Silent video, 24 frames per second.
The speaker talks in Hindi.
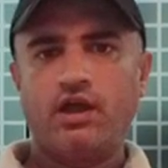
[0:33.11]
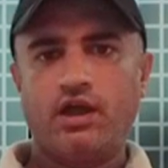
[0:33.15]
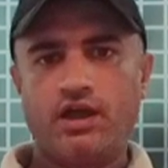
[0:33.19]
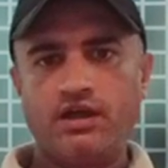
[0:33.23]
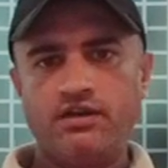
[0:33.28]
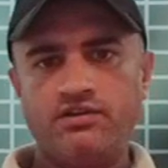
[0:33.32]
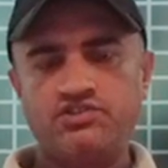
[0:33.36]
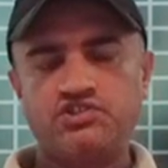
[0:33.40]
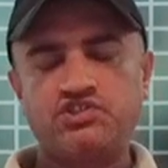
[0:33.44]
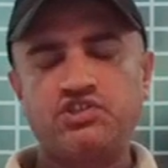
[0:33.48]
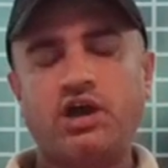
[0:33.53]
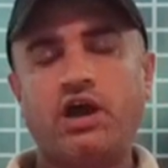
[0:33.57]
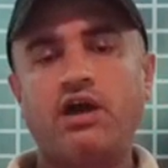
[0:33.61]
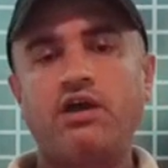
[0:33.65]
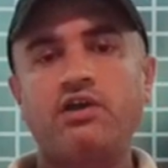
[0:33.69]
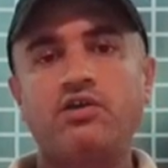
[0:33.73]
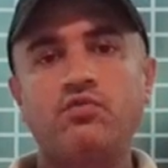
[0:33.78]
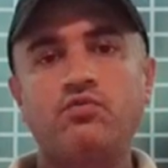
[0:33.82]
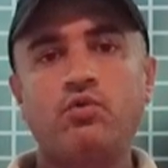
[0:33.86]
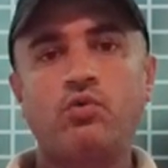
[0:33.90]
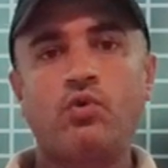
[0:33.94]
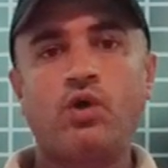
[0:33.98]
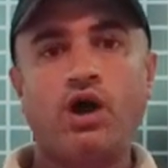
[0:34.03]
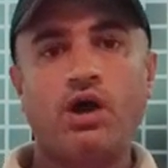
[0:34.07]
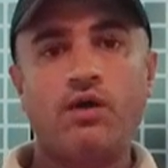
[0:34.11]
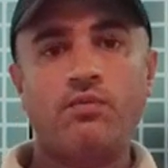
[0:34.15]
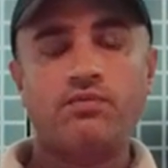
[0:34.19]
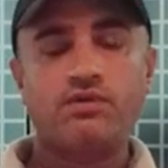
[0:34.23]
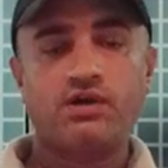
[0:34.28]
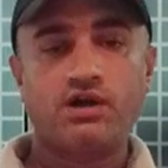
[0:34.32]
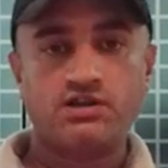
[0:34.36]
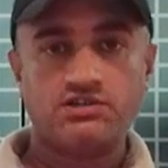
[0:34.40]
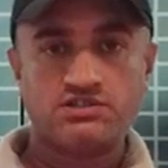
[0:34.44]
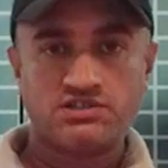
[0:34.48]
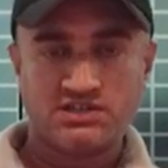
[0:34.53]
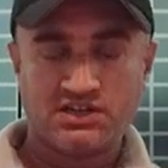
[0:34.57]
एंड चाहे वो
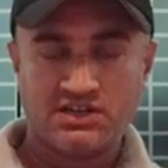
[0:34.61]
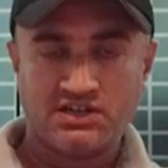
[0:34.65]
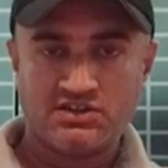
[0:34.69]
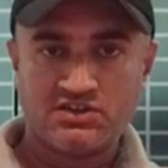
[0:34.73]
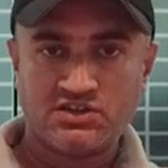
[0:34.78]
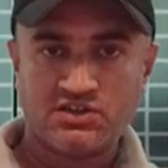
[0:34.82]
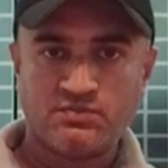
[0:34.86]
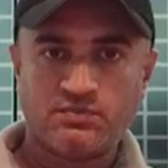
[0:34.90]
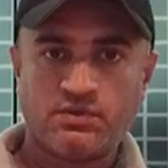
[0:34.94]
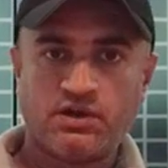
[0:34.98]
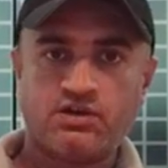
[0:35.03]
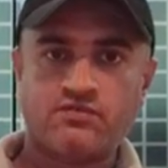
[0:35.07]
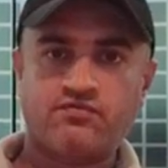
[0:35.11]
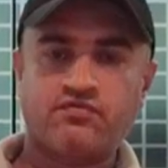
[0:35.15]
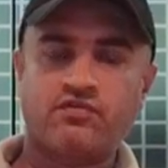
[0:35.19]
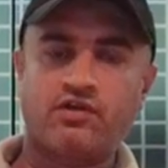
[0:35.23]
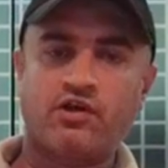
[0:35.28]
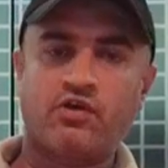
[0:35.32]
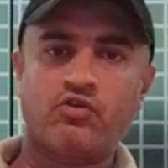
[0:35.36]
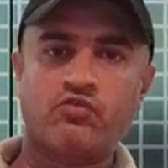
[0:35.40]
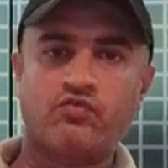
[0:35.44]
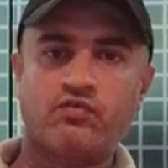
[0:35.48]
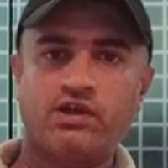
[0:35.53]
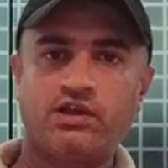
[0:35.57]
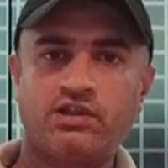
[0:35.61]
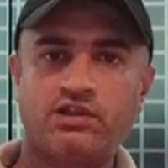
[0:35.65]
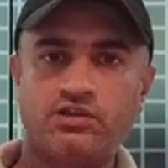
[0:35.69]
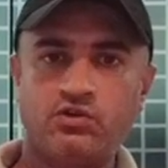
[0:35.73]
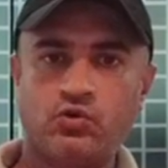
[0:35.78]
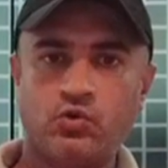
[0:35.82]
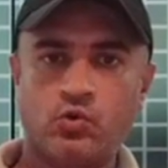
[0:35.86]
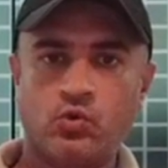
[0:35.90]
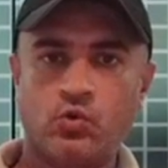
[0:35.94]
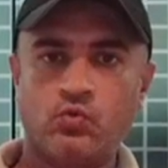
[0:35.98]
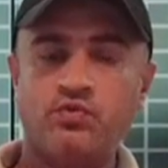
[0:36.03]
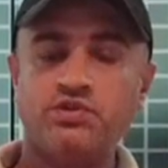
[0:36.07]
आपका सेंट्रल पार्क फ्लावर वैली
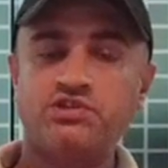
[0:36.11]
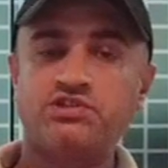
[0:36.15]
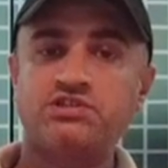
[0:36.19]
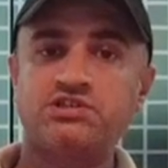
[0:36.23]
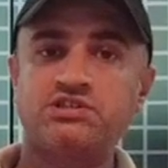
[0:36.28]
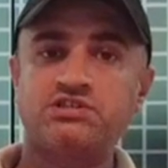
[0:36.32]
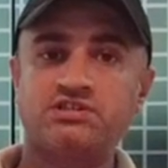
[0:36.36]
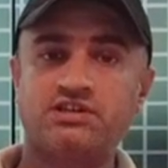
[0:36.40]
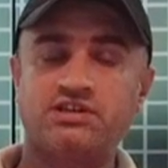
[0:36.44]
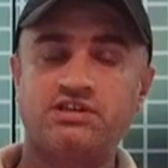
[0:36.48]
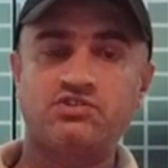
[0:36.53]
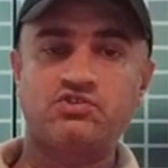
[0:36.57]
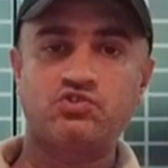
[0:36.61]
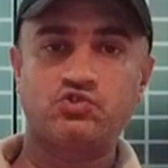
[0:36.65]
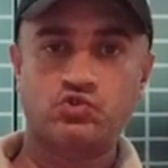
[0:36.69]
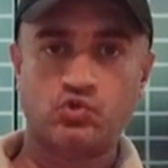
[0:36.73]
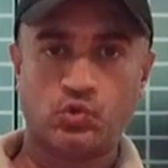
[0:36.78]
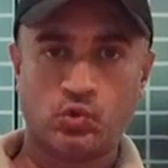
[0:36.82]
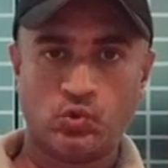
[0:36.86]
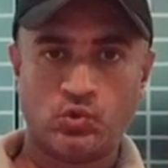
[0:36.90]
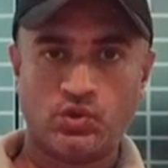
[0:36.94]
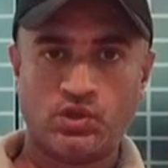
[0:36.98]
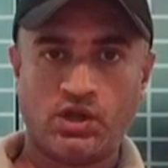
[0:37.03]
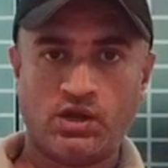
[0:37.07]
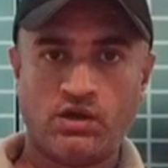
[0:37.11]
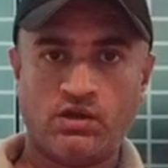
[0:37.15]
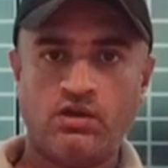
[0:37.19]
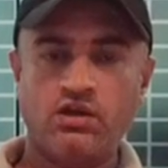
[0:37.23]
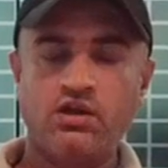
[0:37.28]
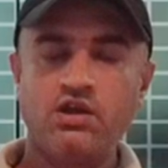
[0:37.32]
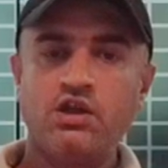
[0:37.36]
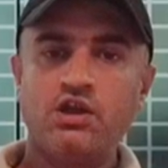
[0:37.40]
हो विच इज़ इन सोहना